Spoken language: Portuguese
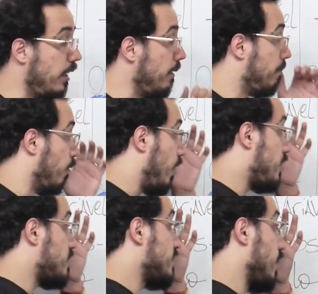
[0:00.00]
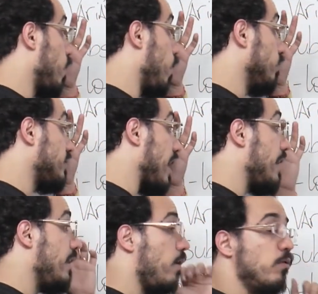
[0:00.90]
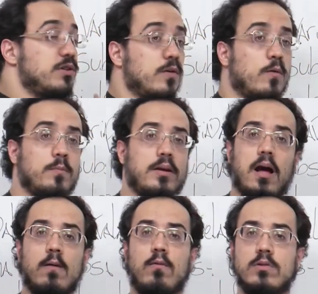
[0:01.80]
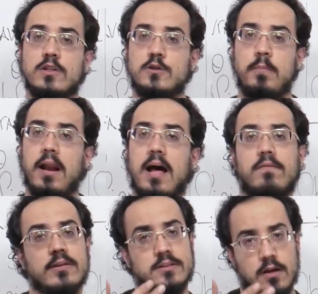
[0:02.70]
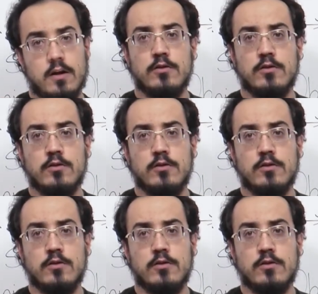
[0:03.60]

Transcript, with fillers: ele pode se contrair ou se combinar com outras palavras,